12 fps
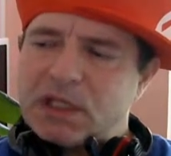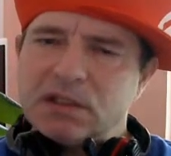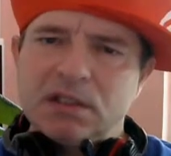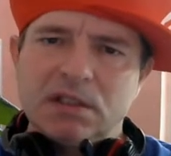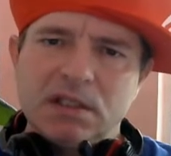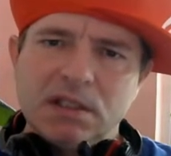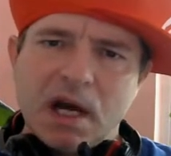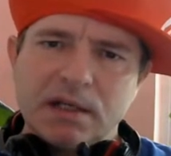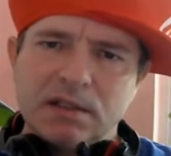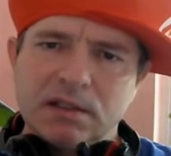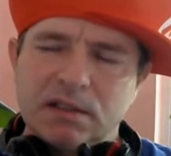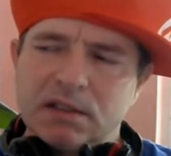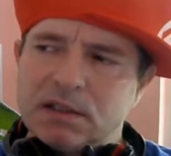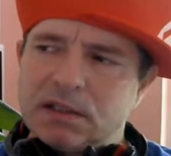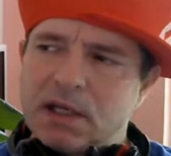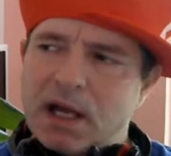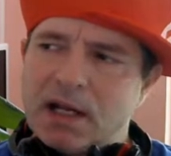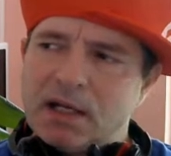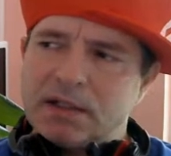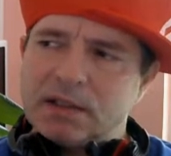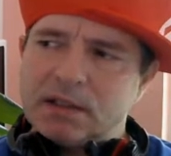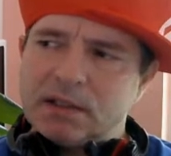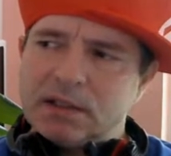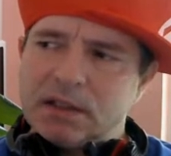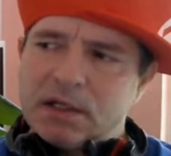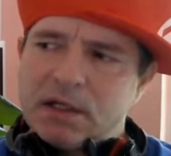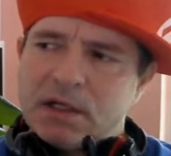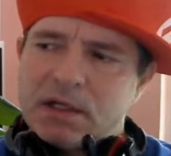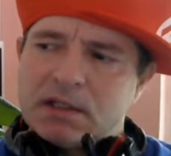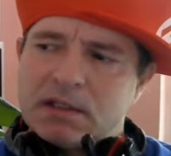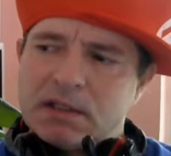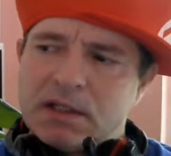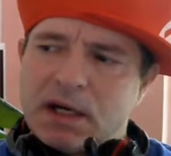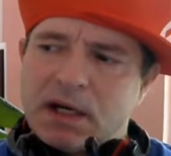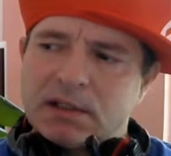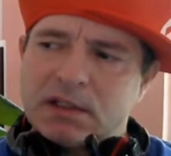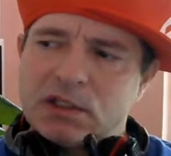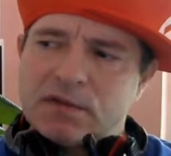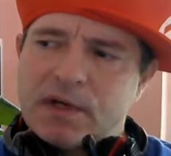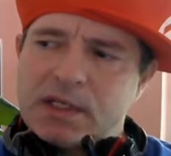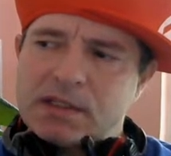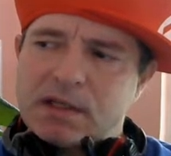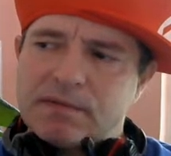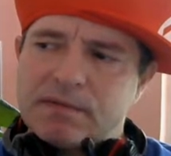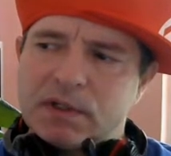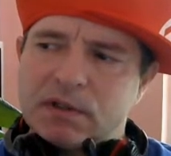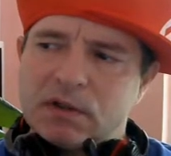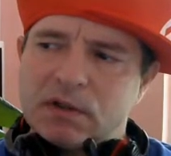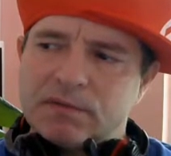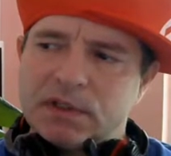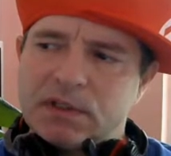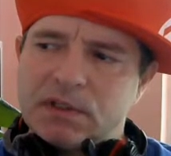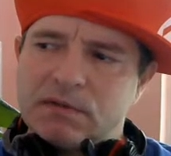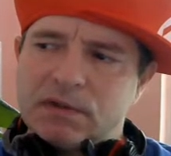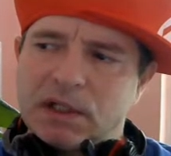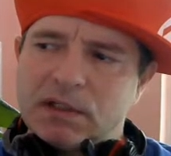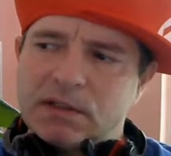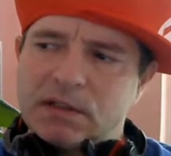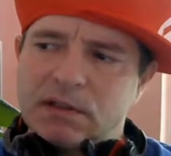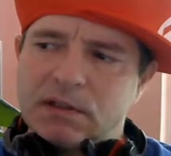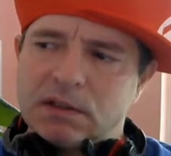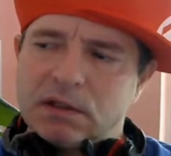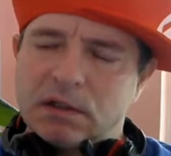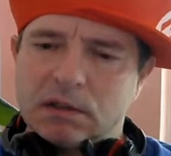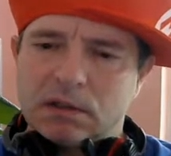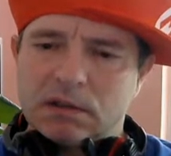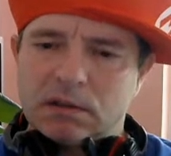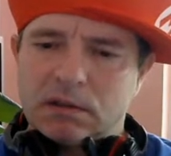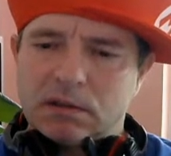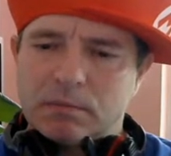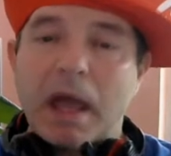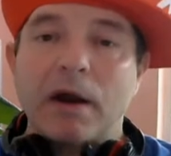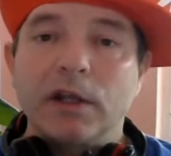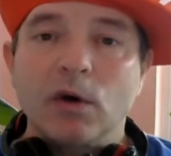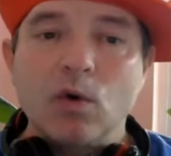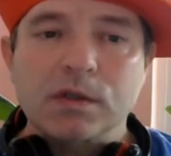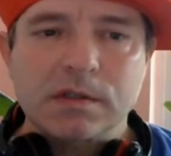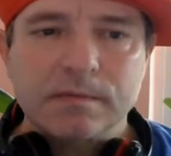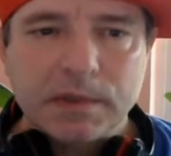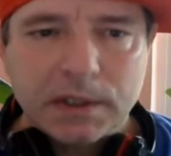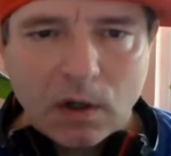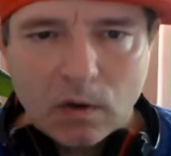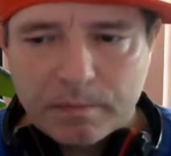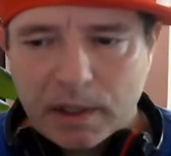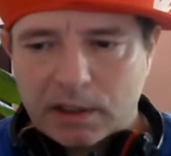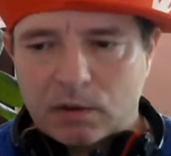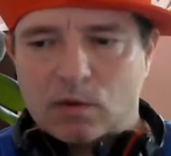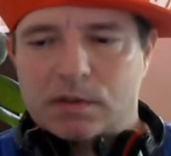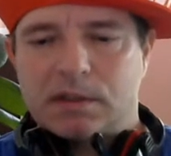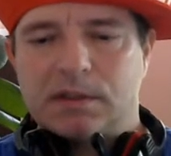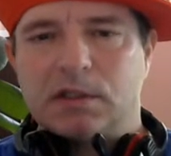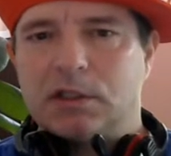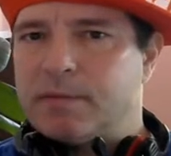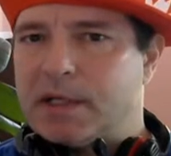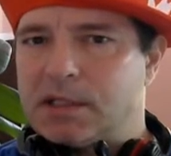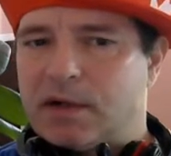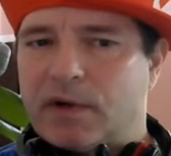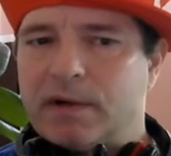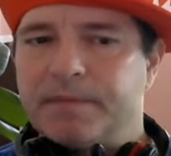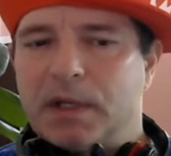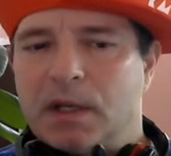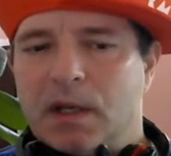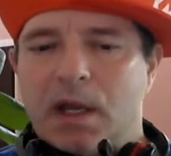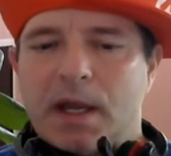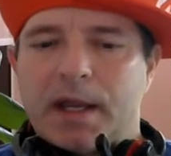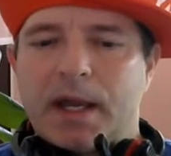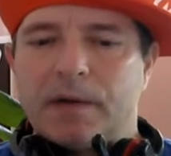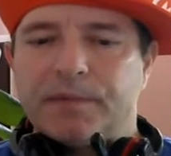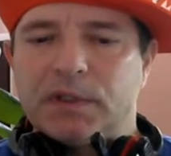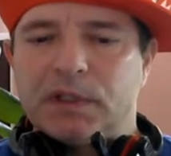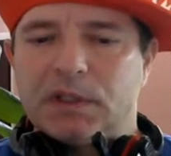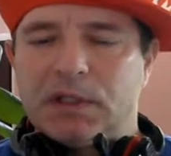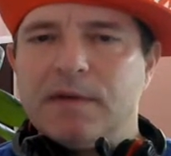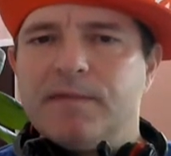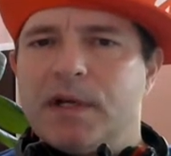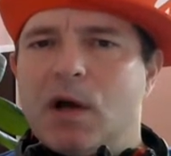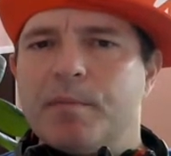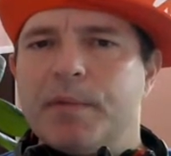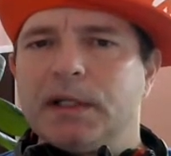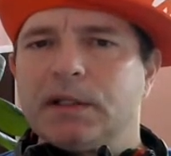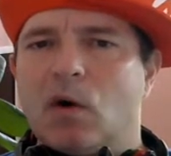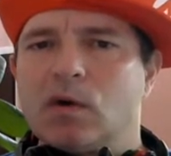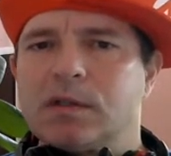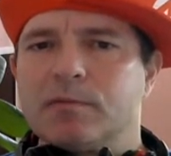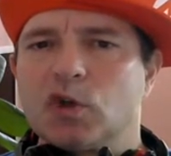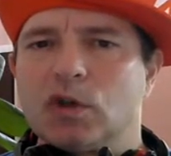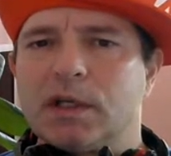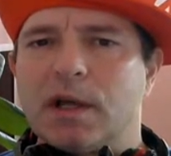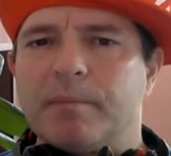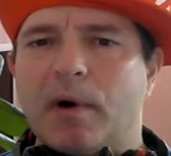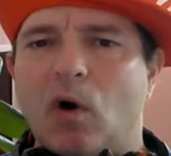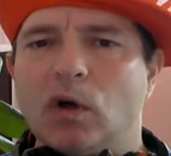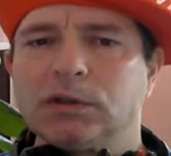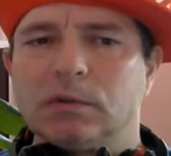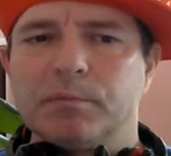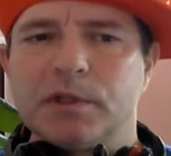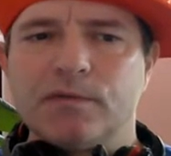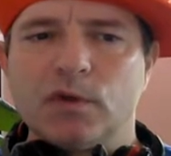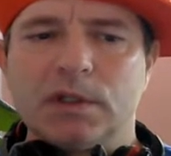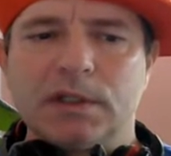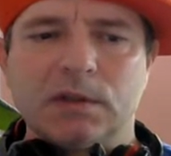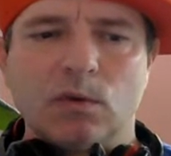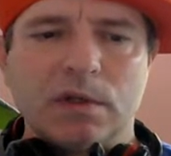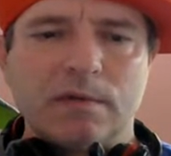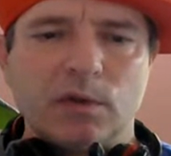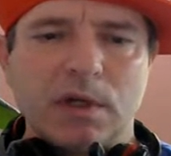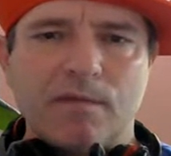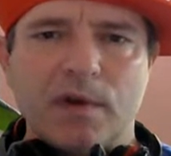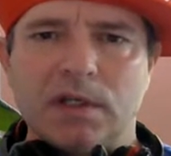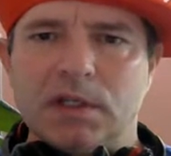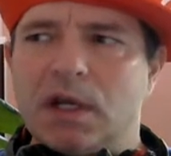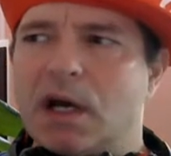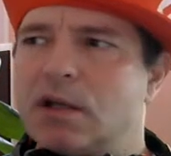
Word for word: Die Tina, die, die, die ältere, die ja die Schwester von, Gott, wie, wie heißt denn die? Ach Gott. Mary Rose, genau, Mary Rose, so die Schwester war. Ja, die will ja unbedingt aus dem Dschungelcamp raus und mich würde das ohne wundern, wenn die da